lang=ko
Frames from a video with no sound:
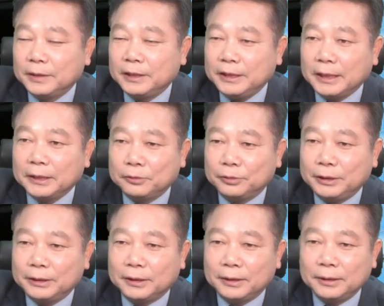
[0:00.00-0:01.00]
지하수
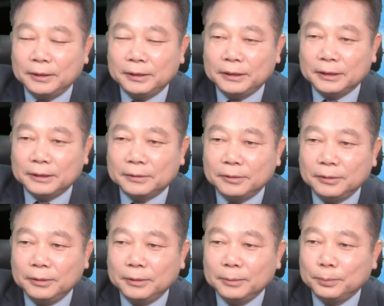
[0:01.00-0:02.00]
시설,
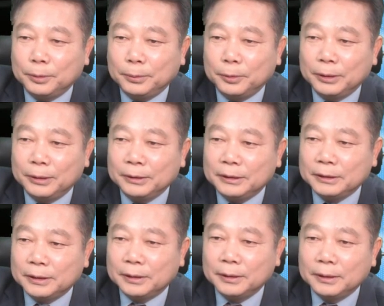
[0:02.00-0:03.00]
지하수를 뽑아 올리는
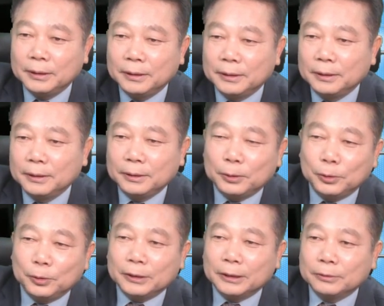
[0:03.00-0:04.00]
시설.
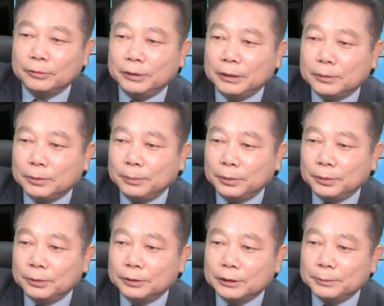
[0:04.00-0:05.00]
교육장도 있고
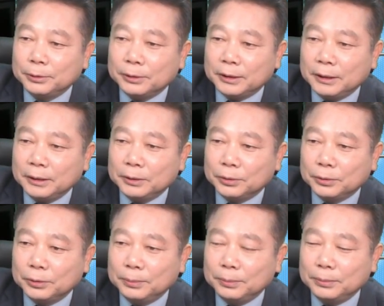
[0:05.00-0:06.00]
뭐 스모킹
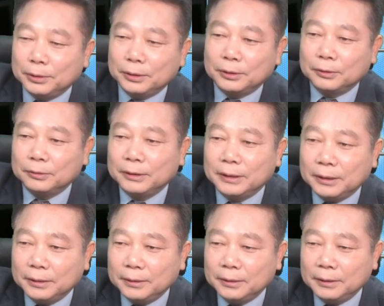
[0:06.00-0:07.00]
존 뭐 이런 것도
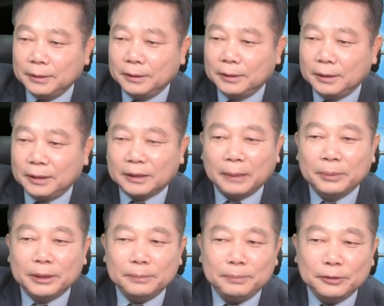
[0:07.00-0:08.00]
있네요. 아,
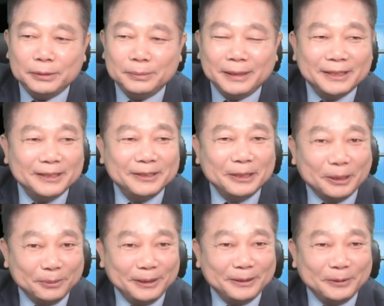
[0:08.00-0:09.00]
담배는 피우지 마셔야죠.
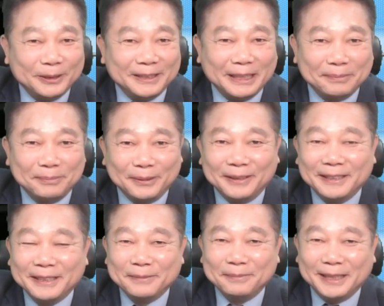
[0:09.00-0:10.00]
여러분들 혹시 담배
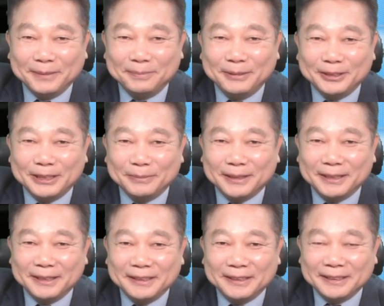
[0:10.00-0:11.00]
많이
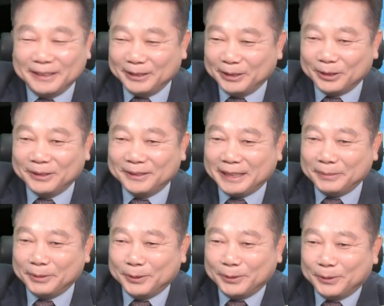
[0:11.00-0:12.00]
피우십니까? 저는
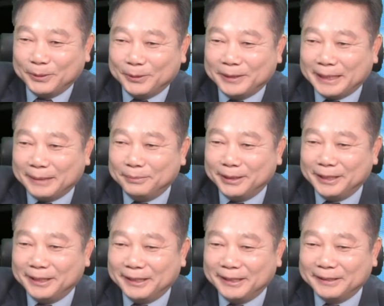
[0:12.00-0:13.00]
참고로
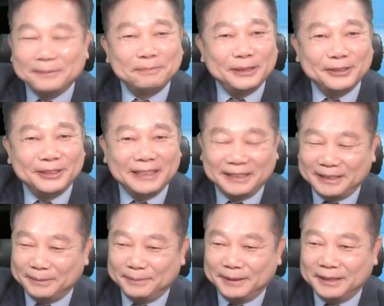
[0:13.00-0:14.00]
담배는 피우질
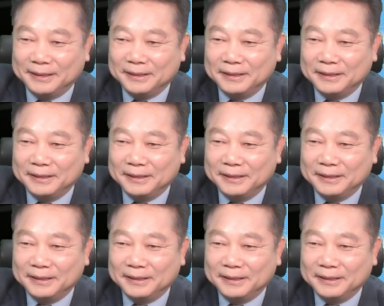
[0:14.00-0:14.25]
않습니다.